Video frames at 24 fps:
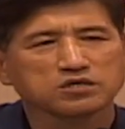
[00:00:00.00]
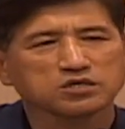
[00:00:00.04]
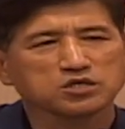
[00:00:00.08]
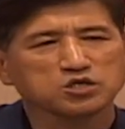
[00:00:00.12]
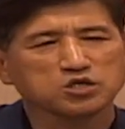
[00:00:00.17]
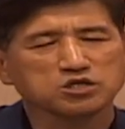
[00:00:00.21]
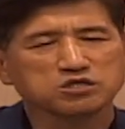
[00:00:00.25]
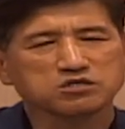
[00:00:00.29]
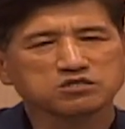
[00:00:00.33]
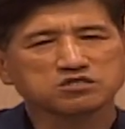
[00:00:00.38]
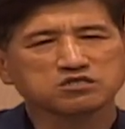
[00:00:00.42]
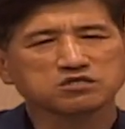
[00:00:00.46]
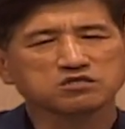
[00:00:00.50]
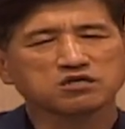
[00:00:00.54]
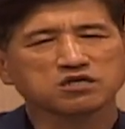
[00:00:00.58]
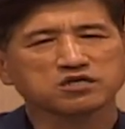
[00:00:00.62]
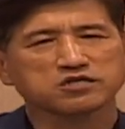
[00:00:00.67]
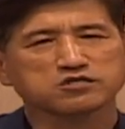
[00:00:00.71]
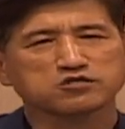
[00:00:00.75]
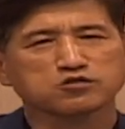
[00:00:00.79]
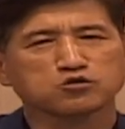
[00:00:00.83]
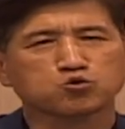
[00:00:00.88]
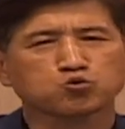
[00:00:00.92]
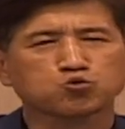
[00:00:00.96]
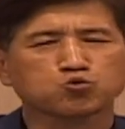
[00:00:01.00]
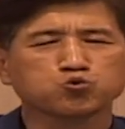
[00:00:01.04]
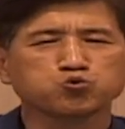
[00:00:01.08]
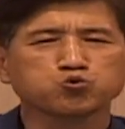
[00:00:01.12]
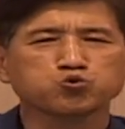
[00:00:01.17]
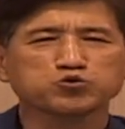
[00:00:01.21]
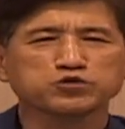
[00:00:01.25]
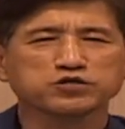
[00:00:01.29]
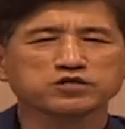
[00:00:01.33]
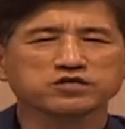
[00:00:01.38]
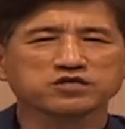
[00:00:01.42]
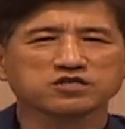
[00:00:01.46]
1절에서
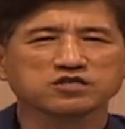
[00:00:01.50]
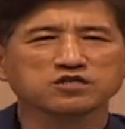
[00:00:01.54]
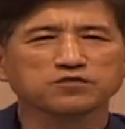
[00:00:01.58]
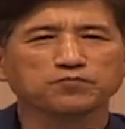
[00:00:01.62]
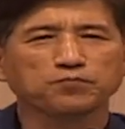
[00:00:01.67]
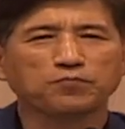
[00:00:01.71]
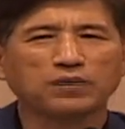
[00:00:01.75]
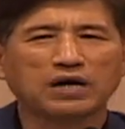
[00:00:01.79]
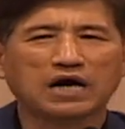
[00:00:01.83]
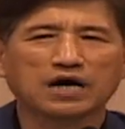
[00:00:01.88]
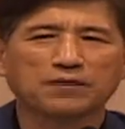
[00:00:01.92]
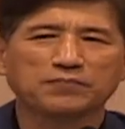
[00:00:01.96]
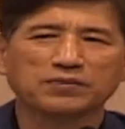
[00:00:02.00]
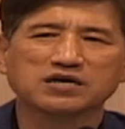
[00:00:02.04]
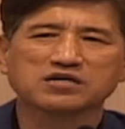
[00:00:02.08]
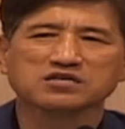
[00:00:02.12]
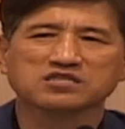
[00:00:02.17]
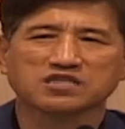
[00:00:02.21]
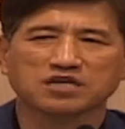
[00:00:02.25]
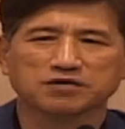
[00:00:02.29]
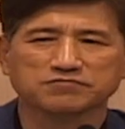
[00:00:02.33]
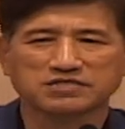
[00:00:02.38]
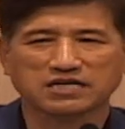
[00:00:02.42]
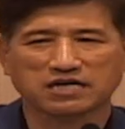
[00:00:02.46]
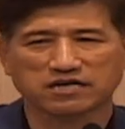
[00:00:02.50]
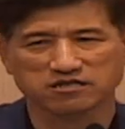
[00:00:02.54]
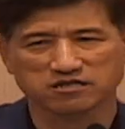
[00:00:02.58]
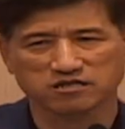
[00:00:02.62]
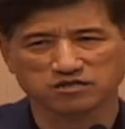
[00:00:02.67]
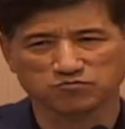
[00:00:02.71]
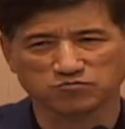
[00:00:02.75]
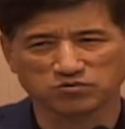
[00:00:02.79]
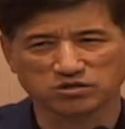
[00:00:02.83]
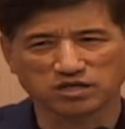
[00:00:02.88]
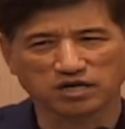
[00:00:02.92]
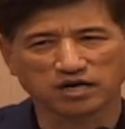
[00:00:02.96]
9절은 바벨탑
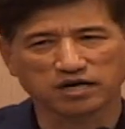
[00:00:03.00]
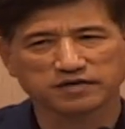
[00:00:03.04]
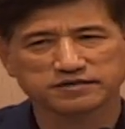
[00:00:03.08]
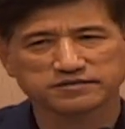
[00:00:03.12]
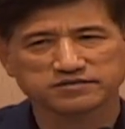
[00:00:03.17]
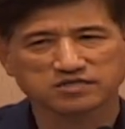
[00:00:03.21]
사건입니다.